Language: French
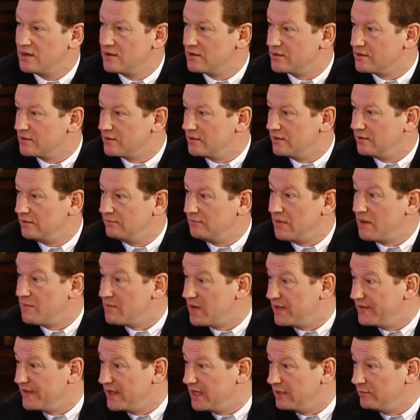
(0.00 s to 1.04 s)
Euh,
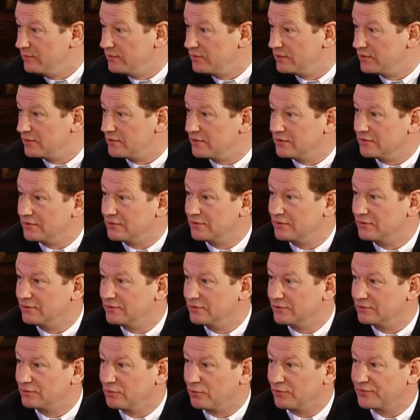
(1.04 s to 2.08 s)
même l'ADEME
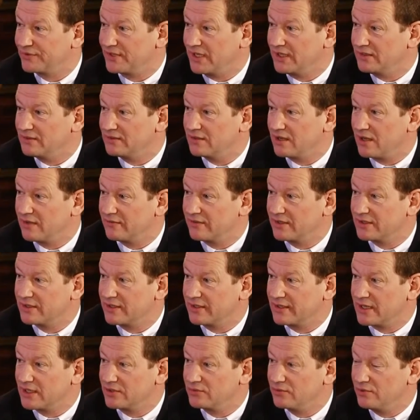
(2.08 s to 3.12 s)
euh, constate, avec
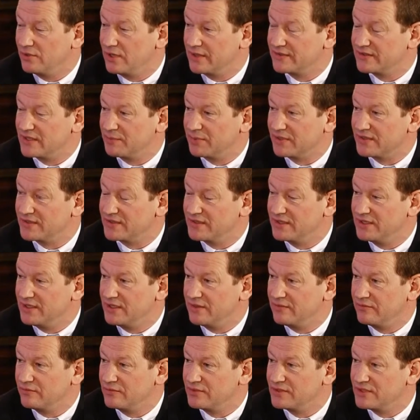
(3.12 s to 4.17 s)
des calculs assez
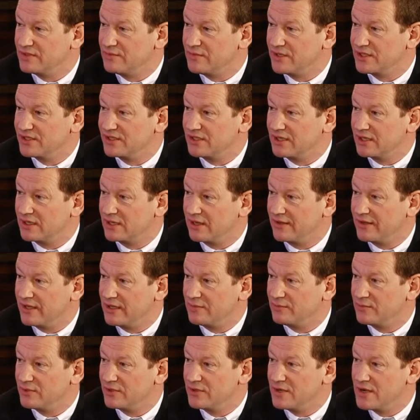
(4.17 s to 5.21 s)
précis, et vous imaginez que
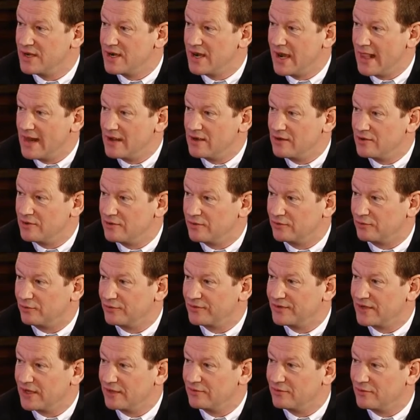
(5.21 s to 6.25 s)
l'ADEME, euh,
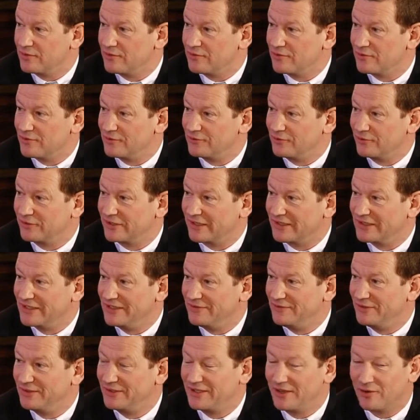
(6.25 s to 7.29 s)
concernant notre
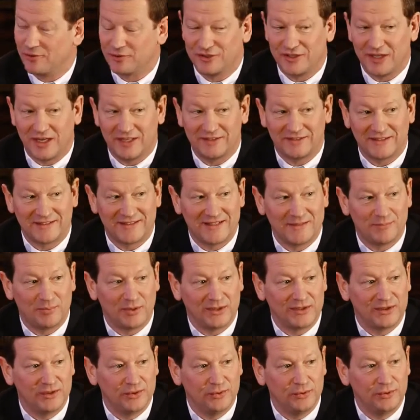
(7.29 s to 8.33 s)
activité en général, est assez
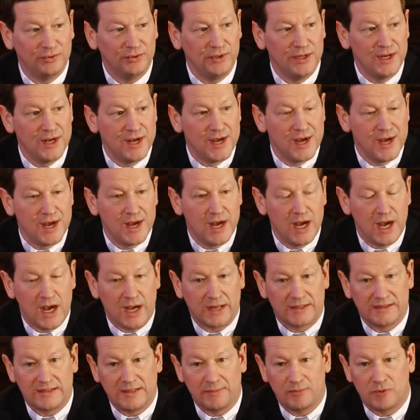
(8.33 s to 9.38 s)
pointilleux,
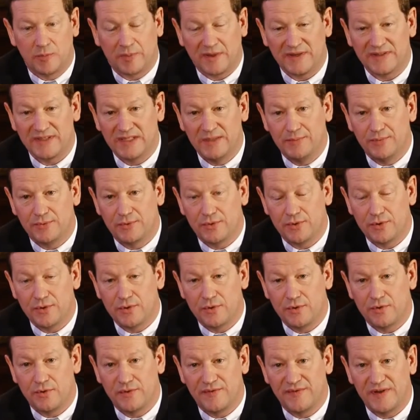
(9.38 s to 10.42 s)
accepte le principe que
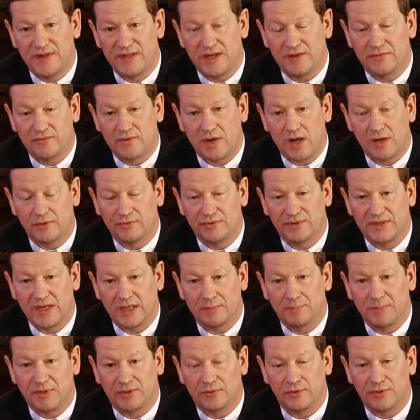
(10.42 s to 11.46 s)
le fait d'avoir une
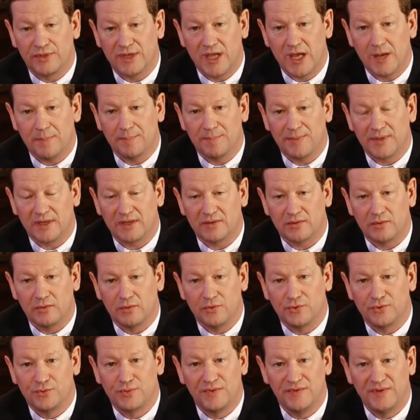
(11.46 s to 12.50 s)
carte pétrolière, par
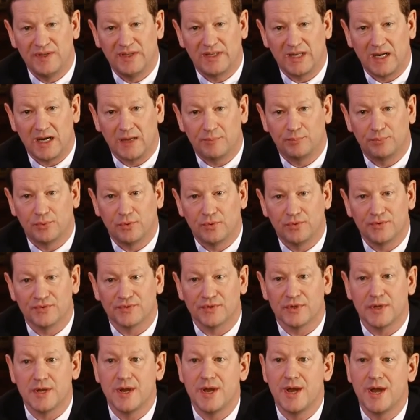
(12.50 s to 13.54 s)
le suivi qu'elle
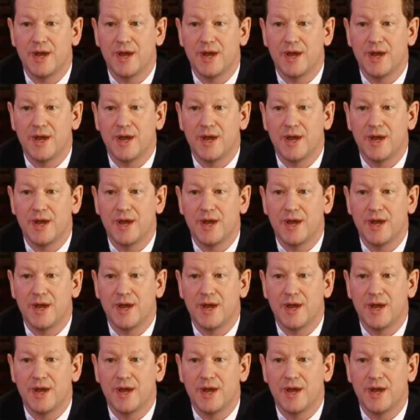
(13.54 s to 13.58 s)
impose,